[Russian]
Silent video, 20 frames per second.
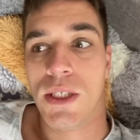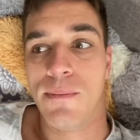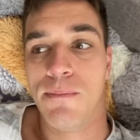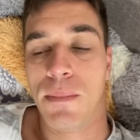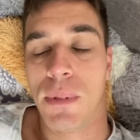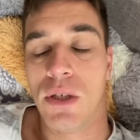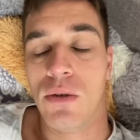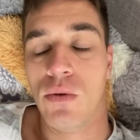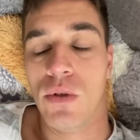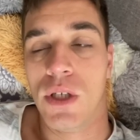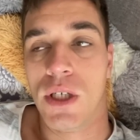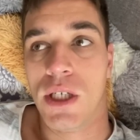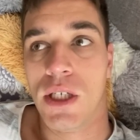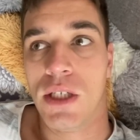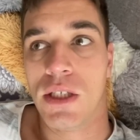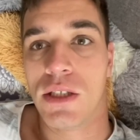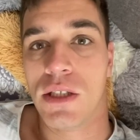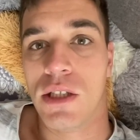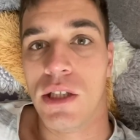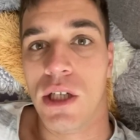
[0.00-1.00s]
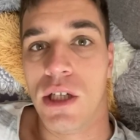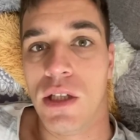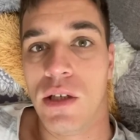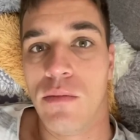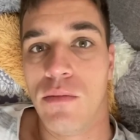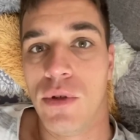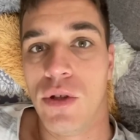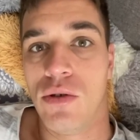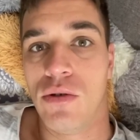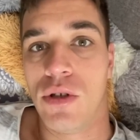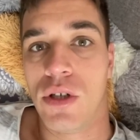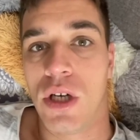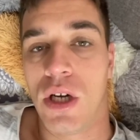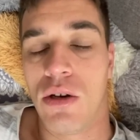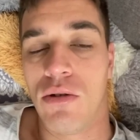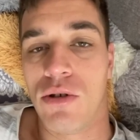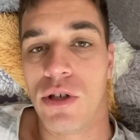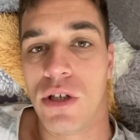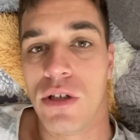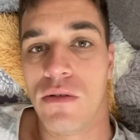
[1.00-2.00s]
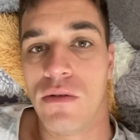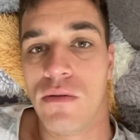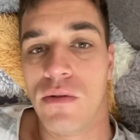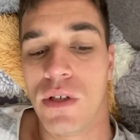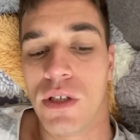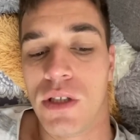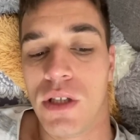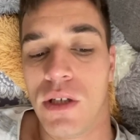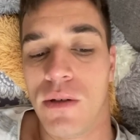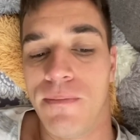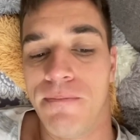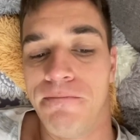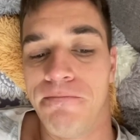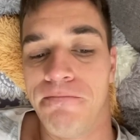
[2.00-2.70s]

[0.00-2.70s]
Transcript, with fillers: Погода, конечно, да, нам бы тоже хорошая важна.